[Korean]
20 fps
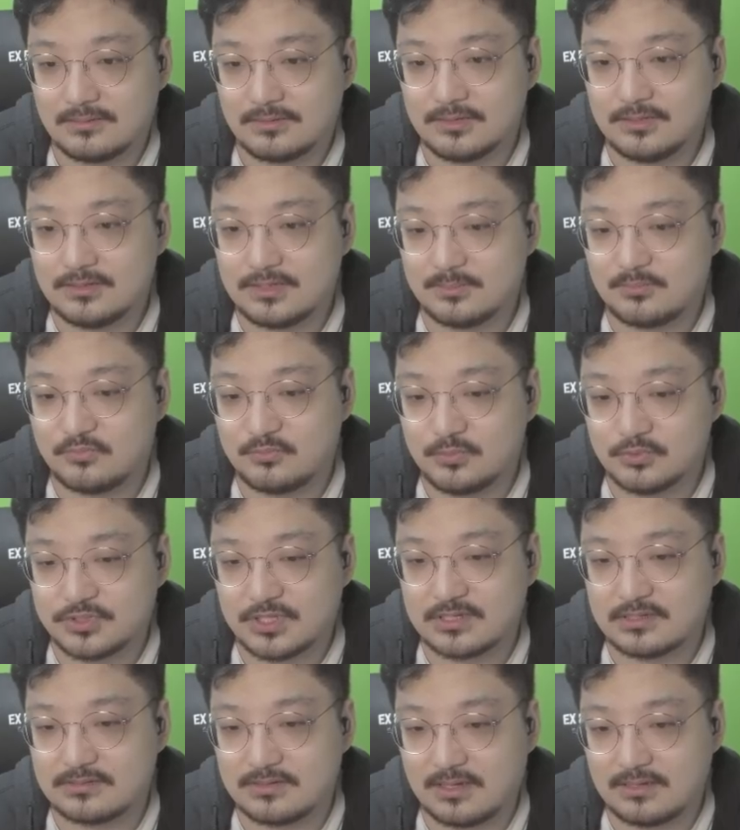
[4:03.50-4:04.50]
어릴 때 부모
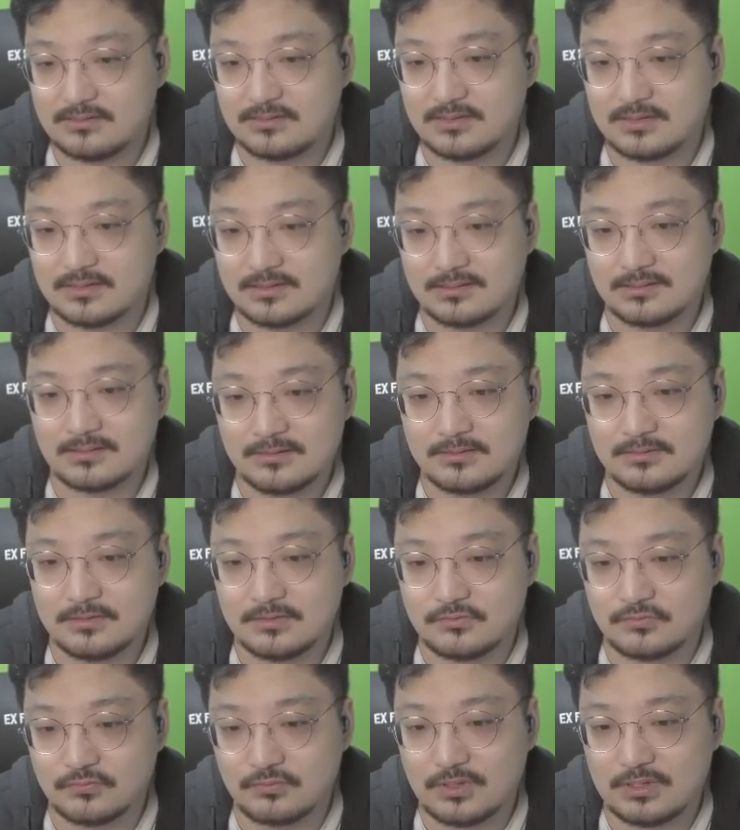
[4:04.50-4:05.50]
따라서 하는 게
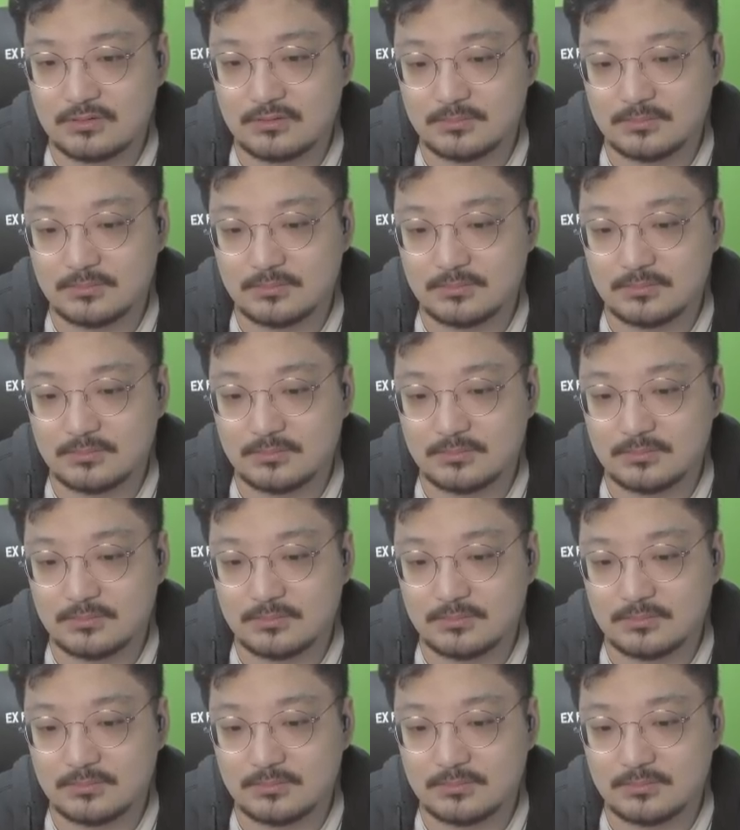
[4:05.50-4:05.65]
중요한